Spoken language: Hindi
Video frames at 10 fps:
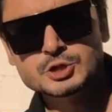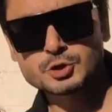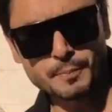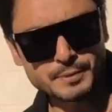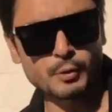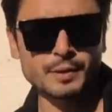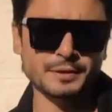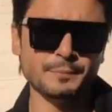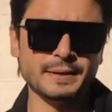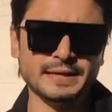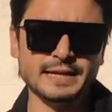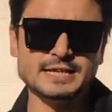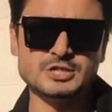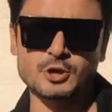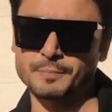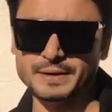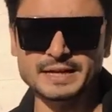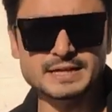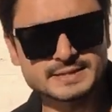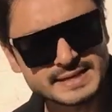शॉप नाउ के बटन पर क्लिक कीजिए और
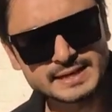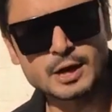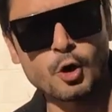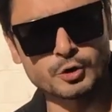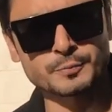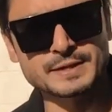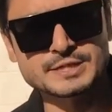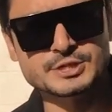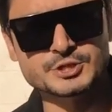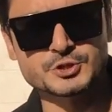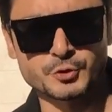अपने लिए इस डील का ऑर्डर प्लेस कीजिए